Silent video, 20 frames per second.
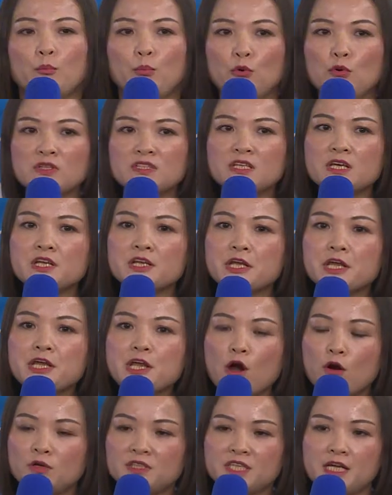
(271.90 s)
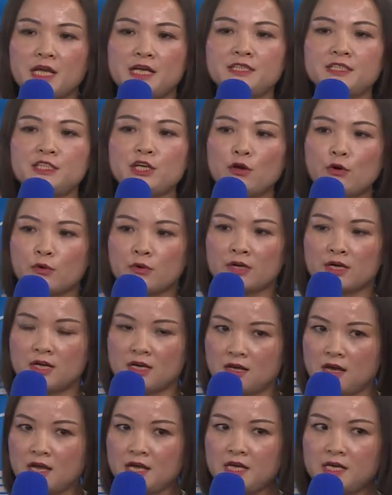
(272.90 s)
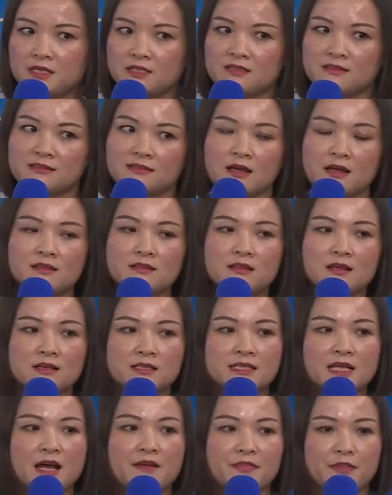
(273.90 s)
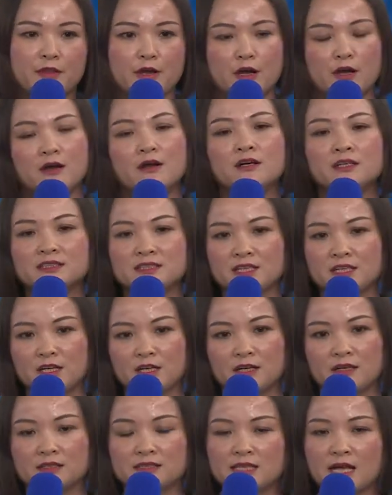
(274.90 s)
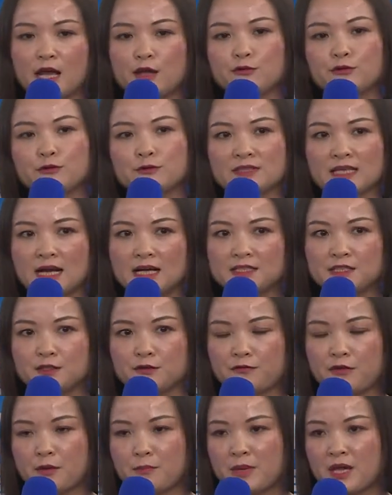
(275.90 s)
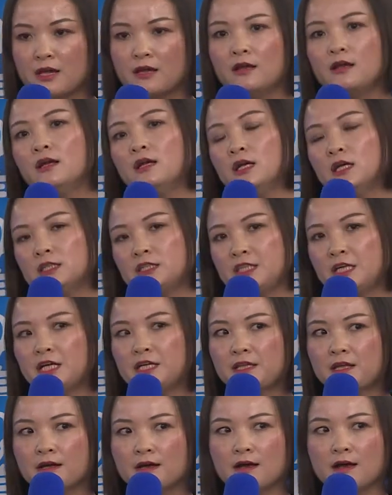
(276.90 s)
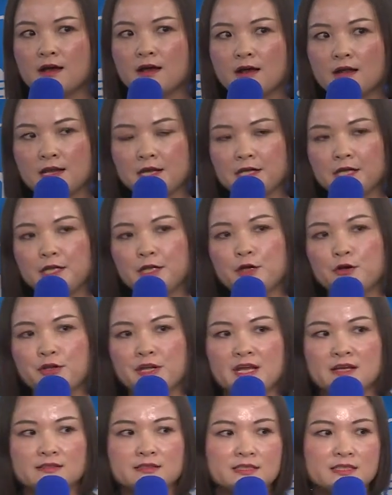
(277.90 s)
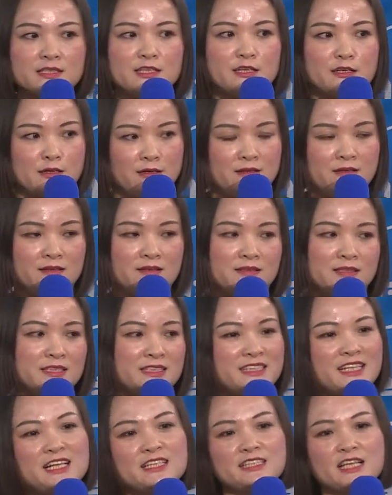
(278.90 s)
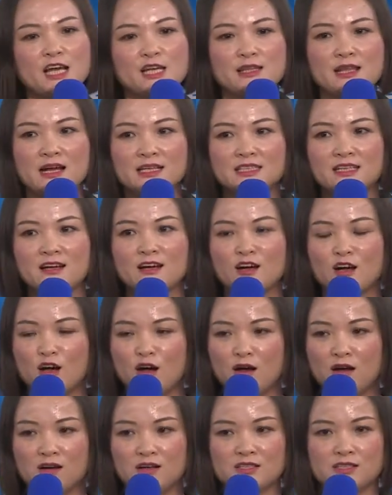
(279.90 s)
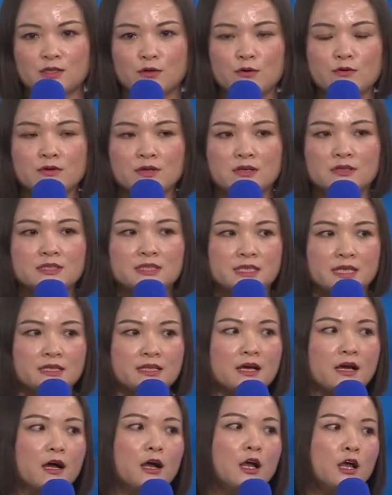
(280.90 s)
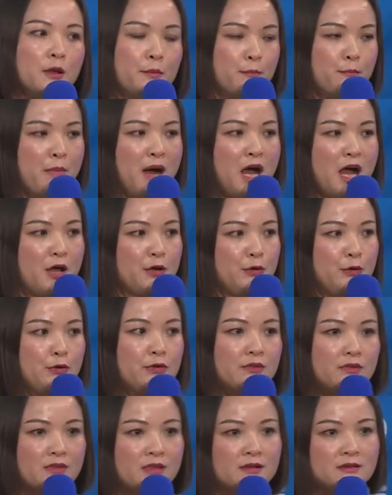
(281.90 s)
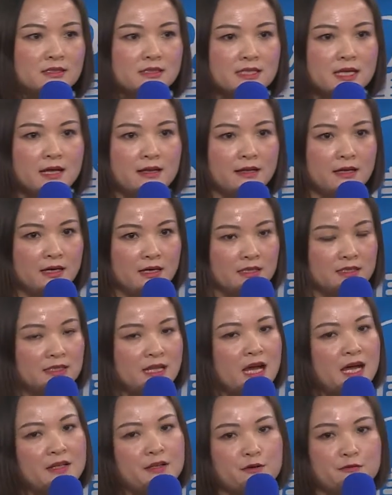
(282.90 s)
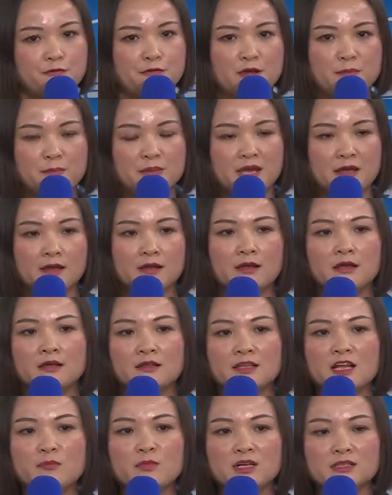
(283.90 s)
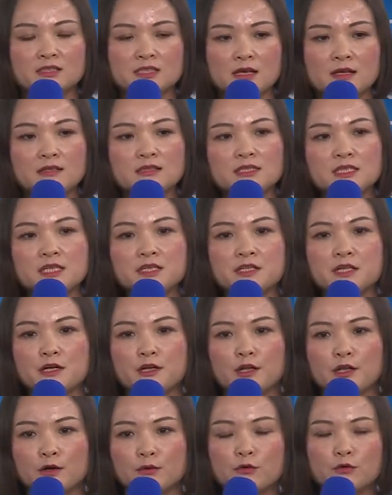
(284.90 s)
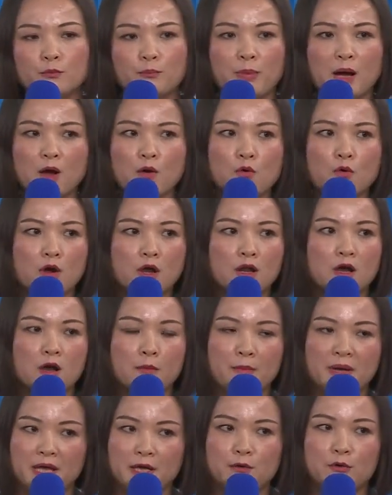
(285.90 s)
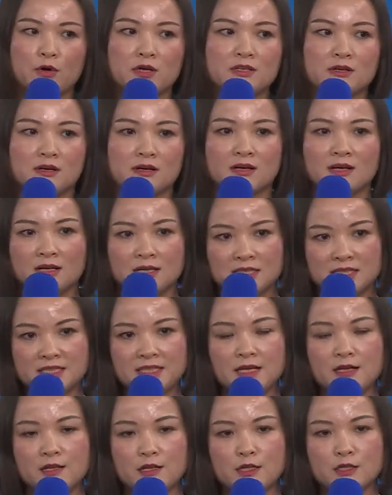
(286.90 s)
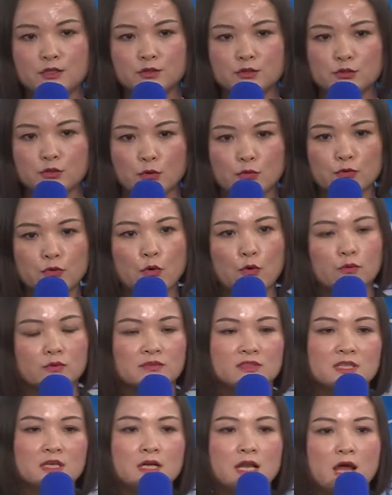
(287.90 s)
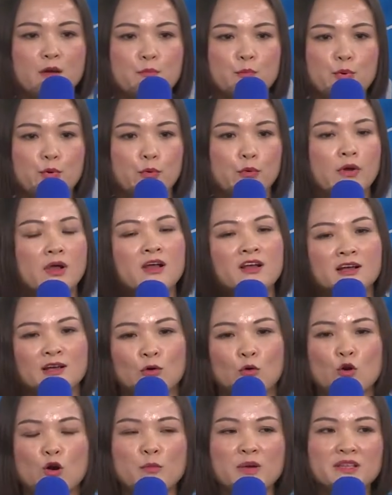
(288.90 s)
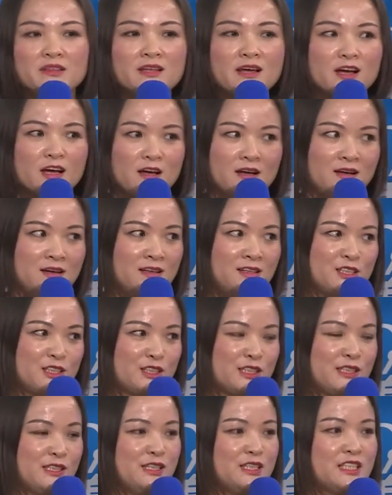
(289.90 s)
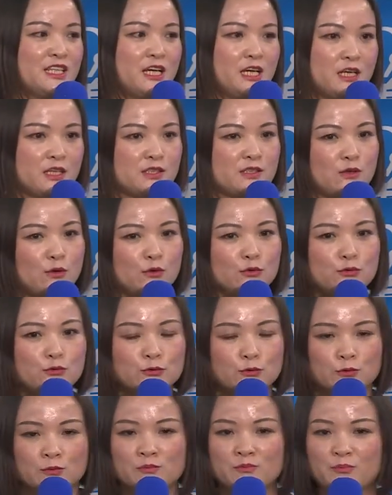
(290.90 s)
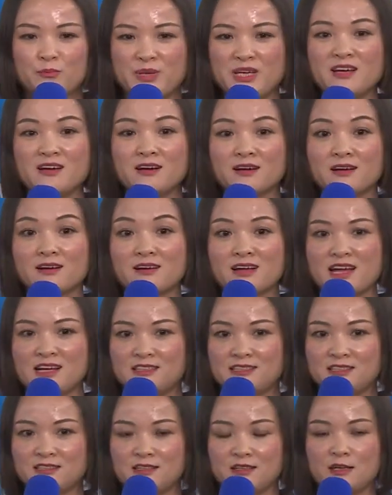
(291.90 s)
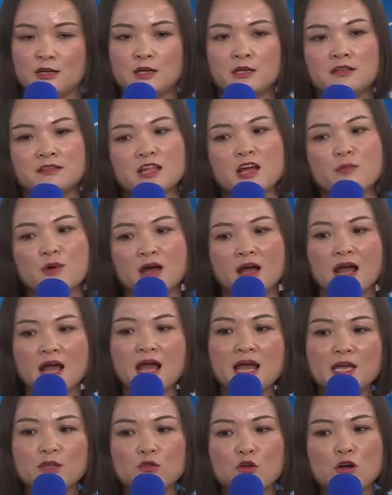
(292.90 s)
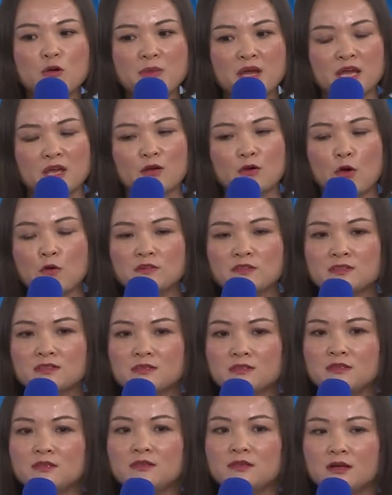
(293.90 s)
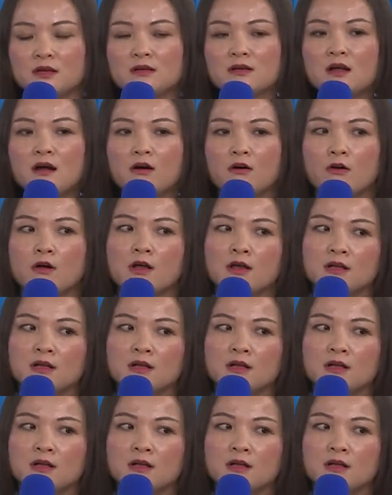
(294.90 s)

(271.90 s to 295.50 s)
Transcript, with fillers: 不是你有钱就可以登得上的这个《财富》杂志封面。记得二零一六年是现在大家耳熟能详的马云登上了他的封面。那么曾经的人物包括了美国的现任总统特朗普，我们的世界首富比尔盖茨。那么爱多美公司能够